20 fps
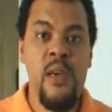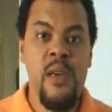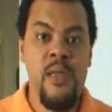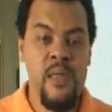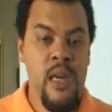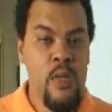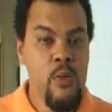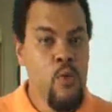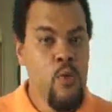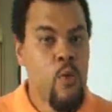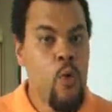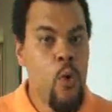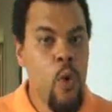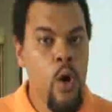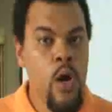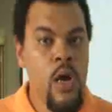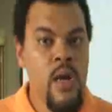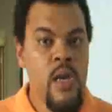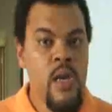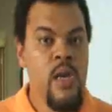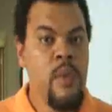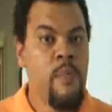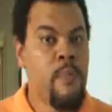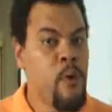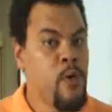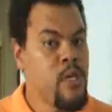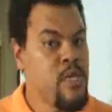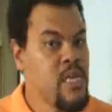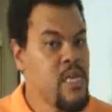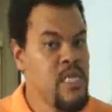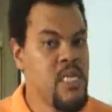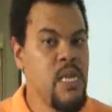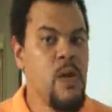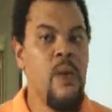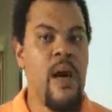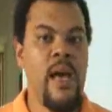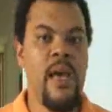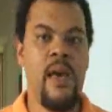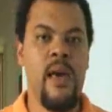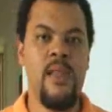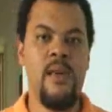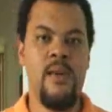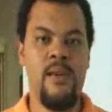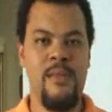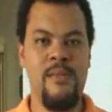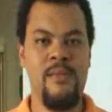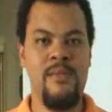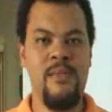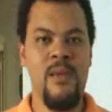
dando cor e proteção a ela.